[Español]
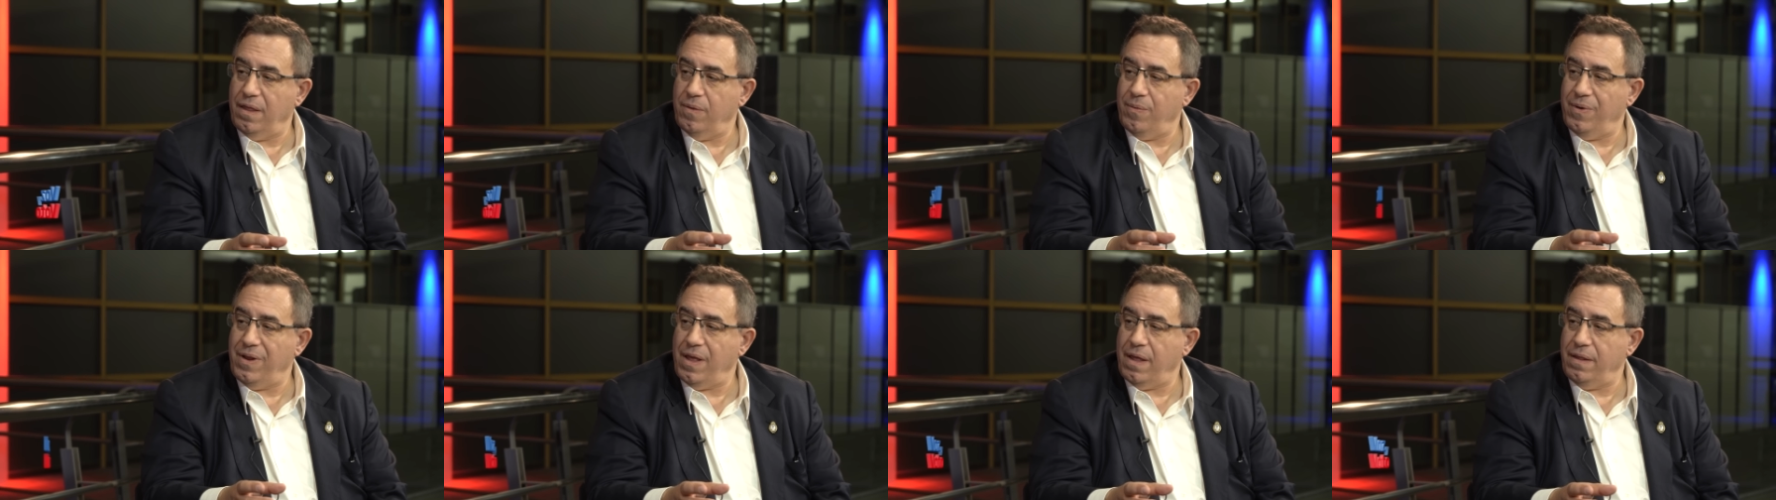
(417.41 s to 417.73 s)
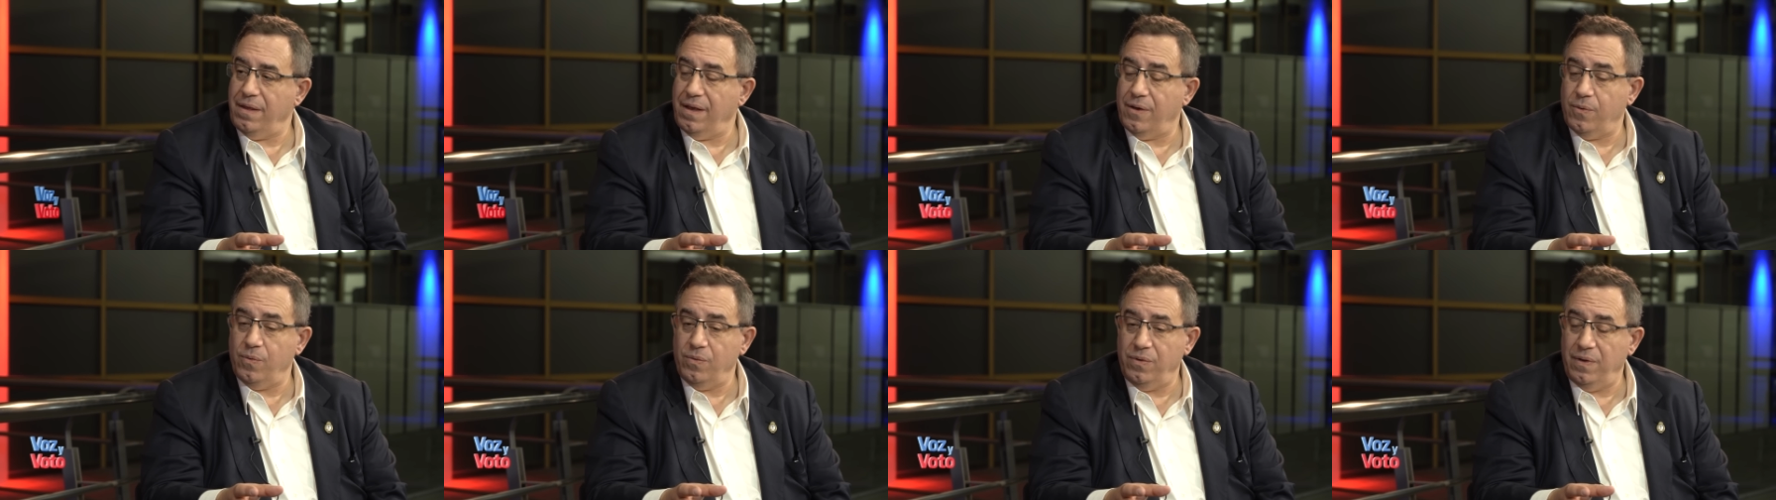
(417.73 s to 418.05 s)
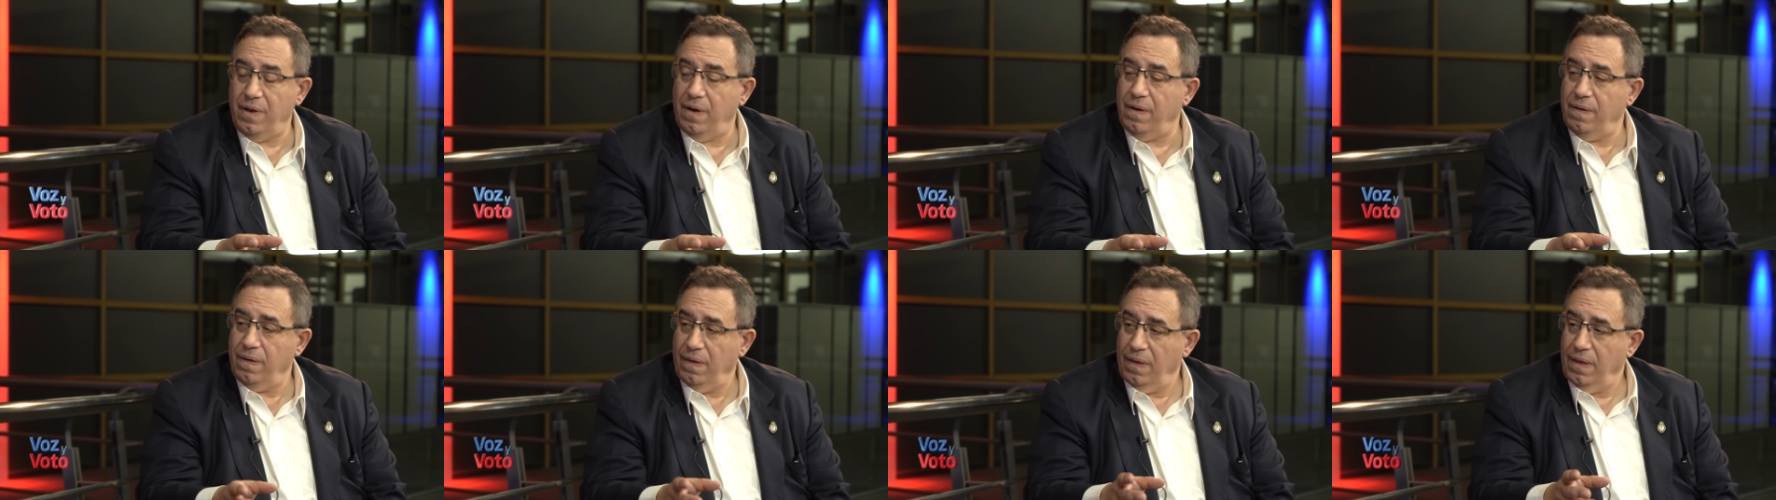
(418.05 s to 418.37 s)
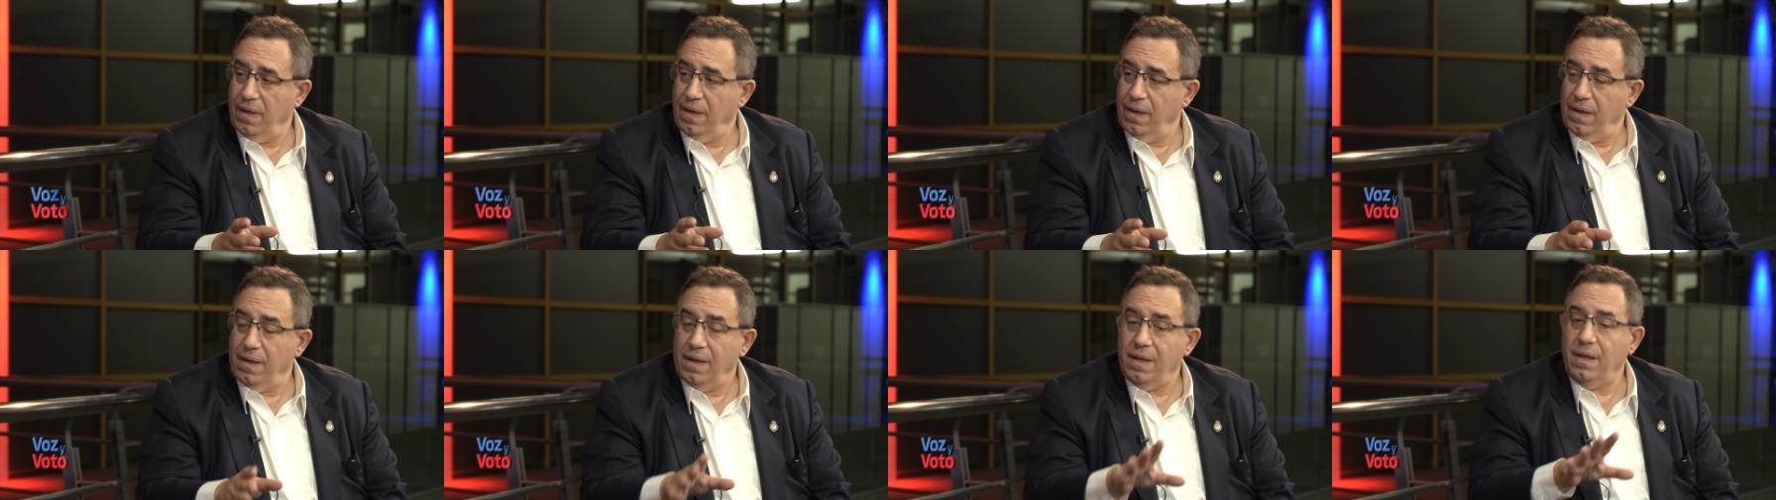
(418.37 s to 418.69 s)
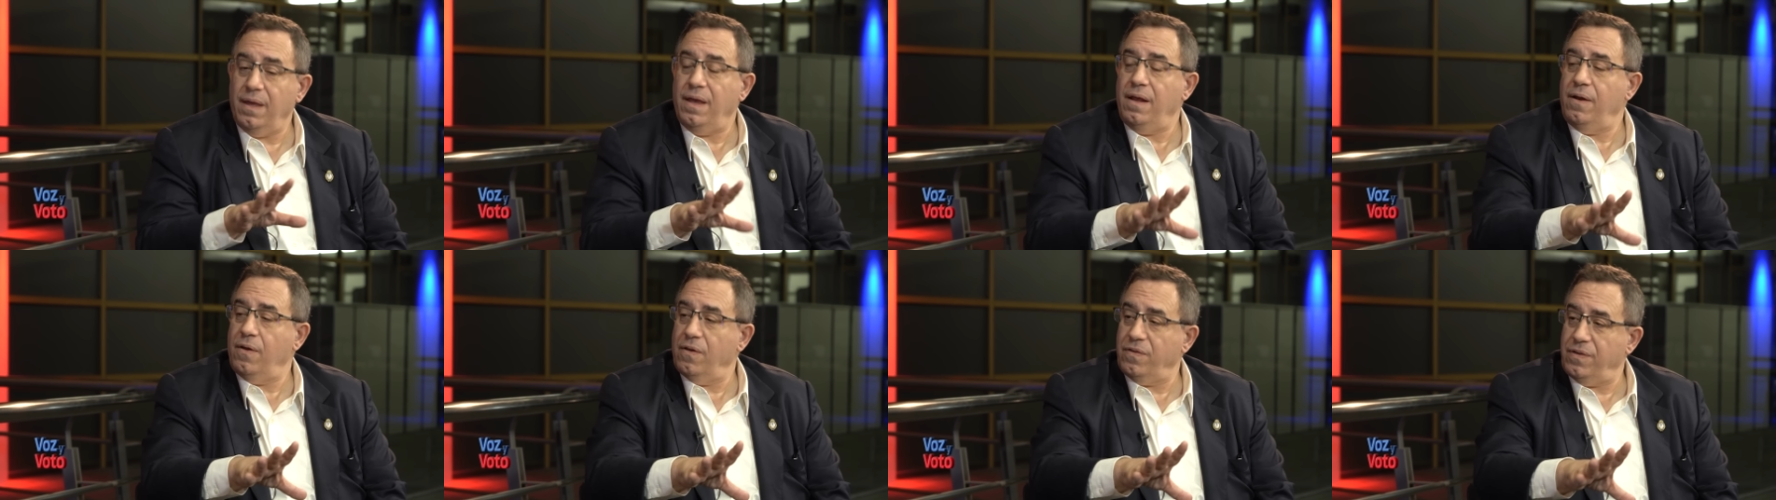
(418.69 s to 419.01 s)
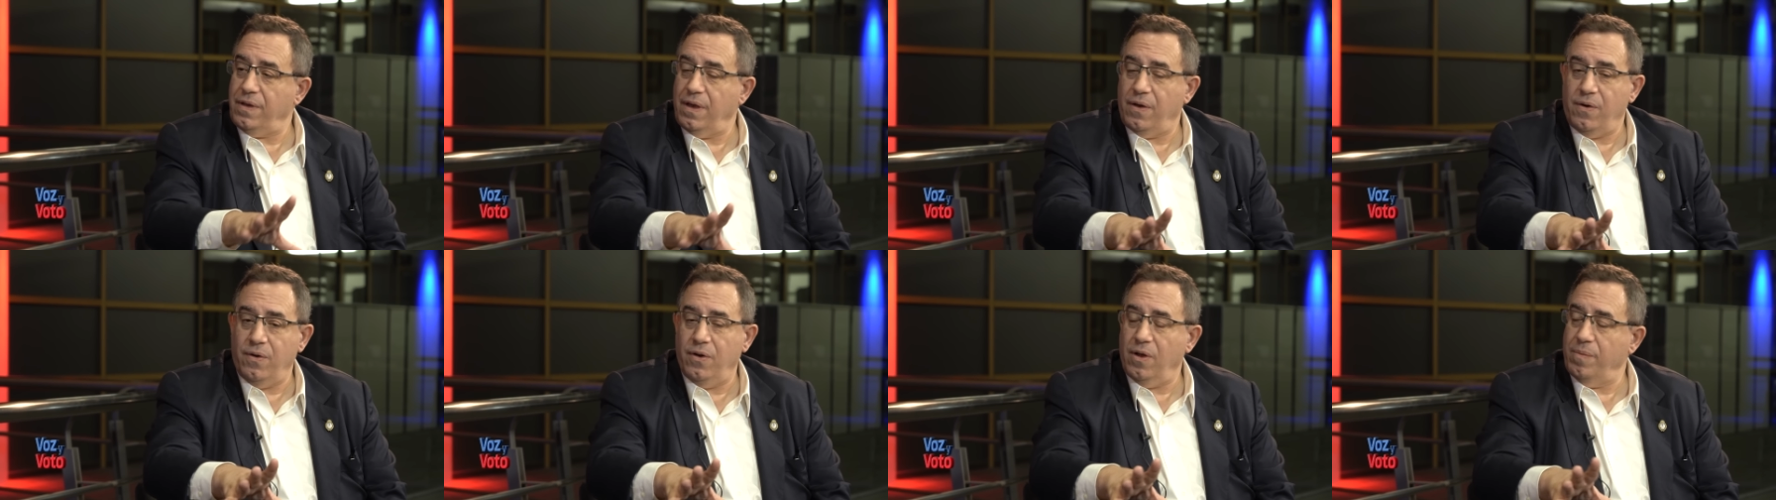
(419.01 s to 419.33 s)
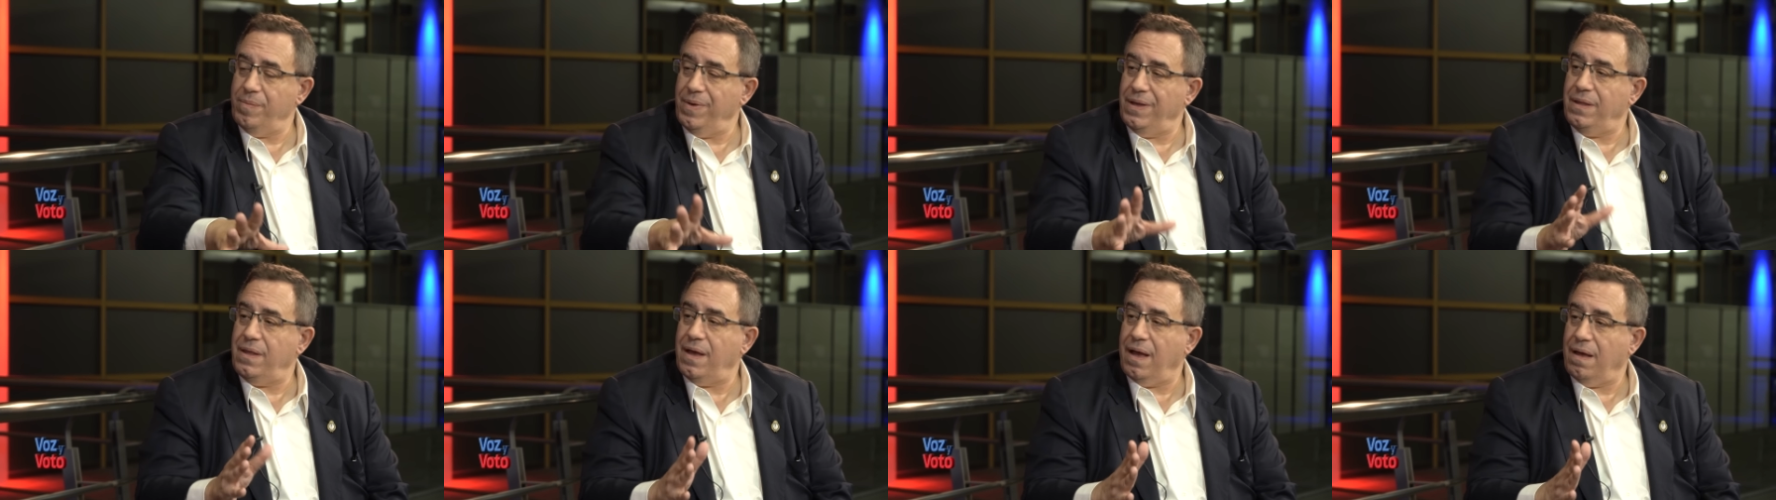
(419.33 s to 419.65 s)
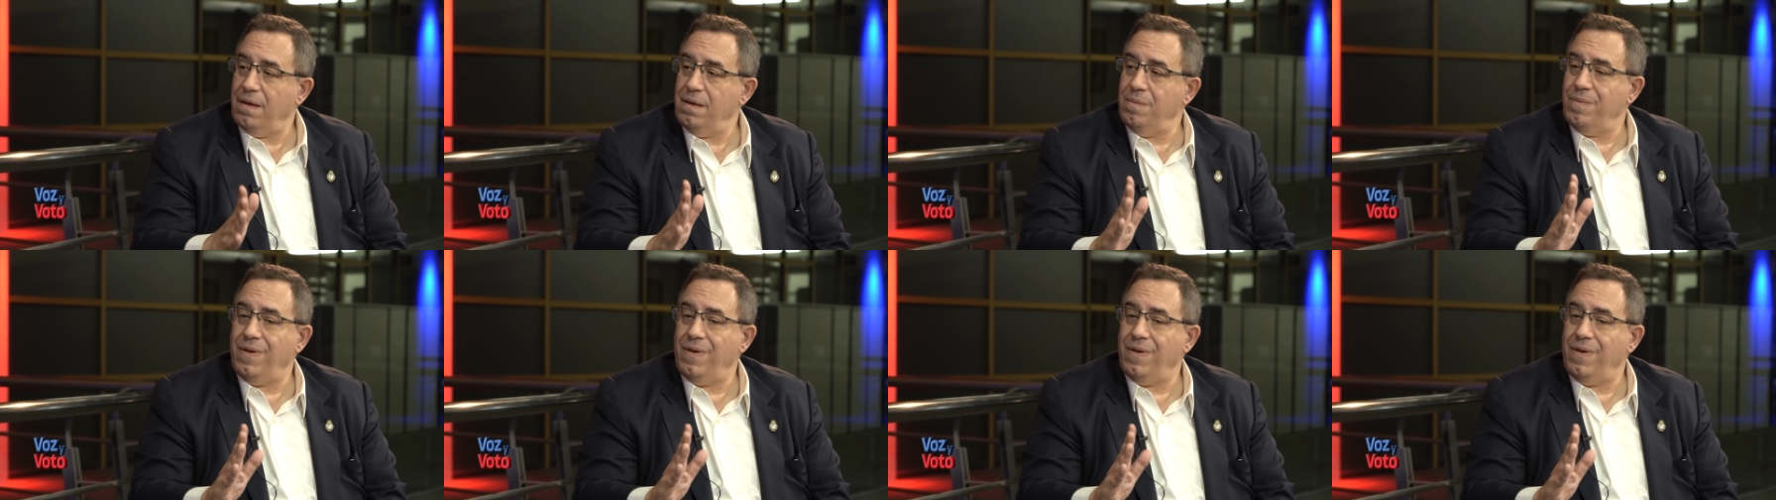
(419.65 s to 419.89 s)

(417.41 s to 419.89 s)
debería discutir y los economistas, que a